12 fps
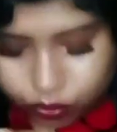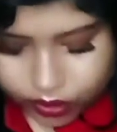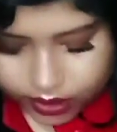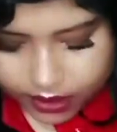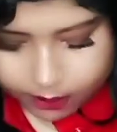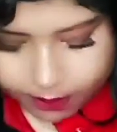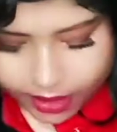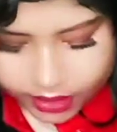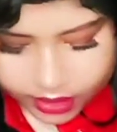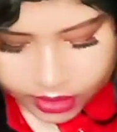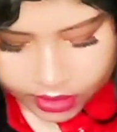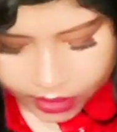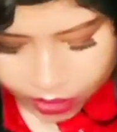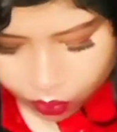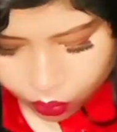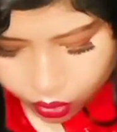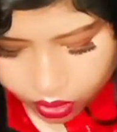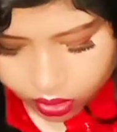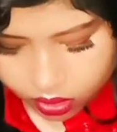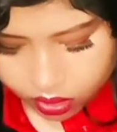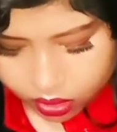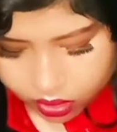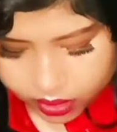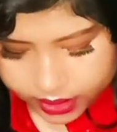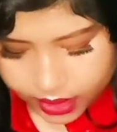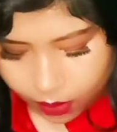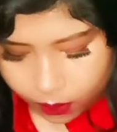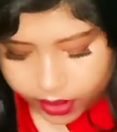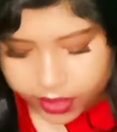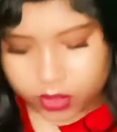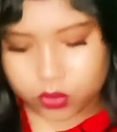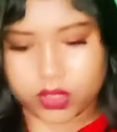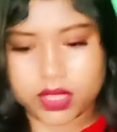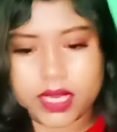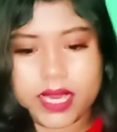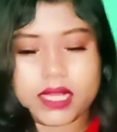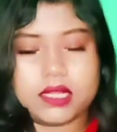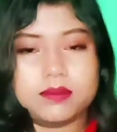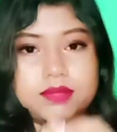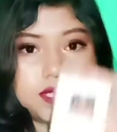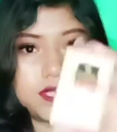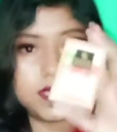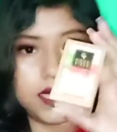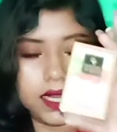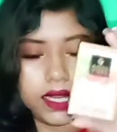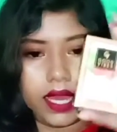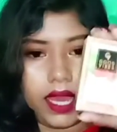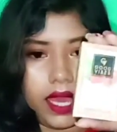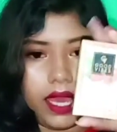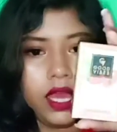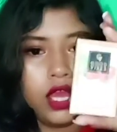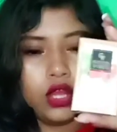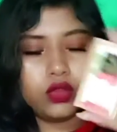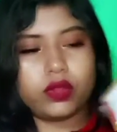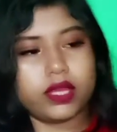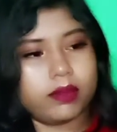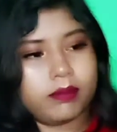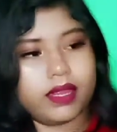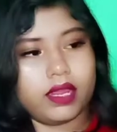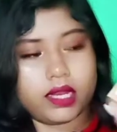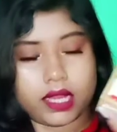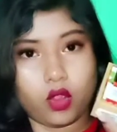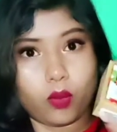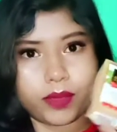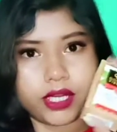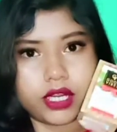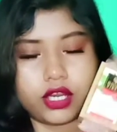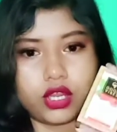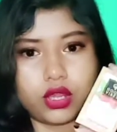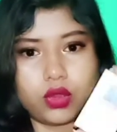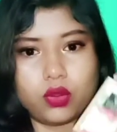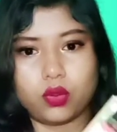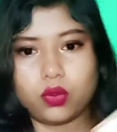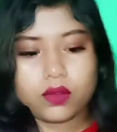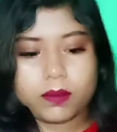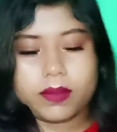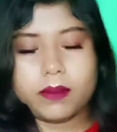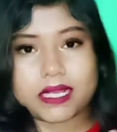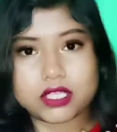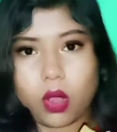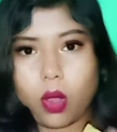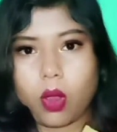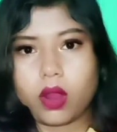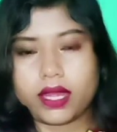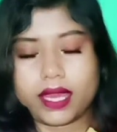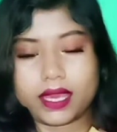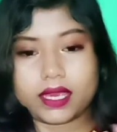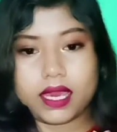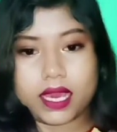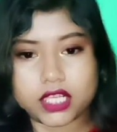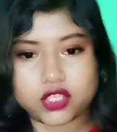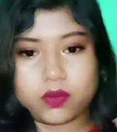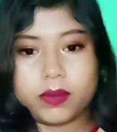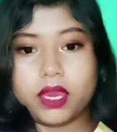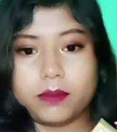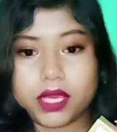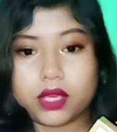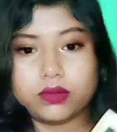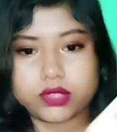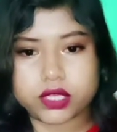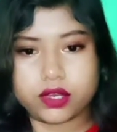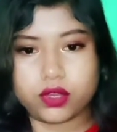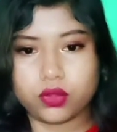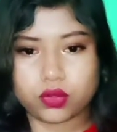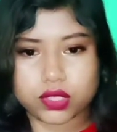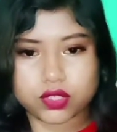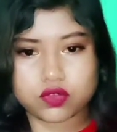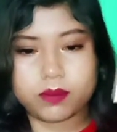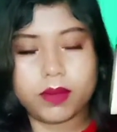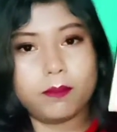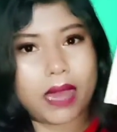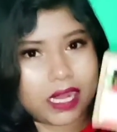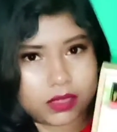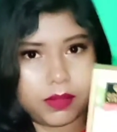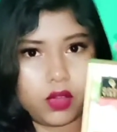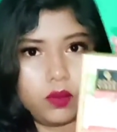तो ये मैंने न्यू लिया हुआ है तो ये एकदम सेल्ड है तो ये मैं नहीं ओपन कर रही हूँ क्योंकि मेरे पास और एक है जो मैं अभी यूज़ कर रही हूँ तो इसको मैं बाद में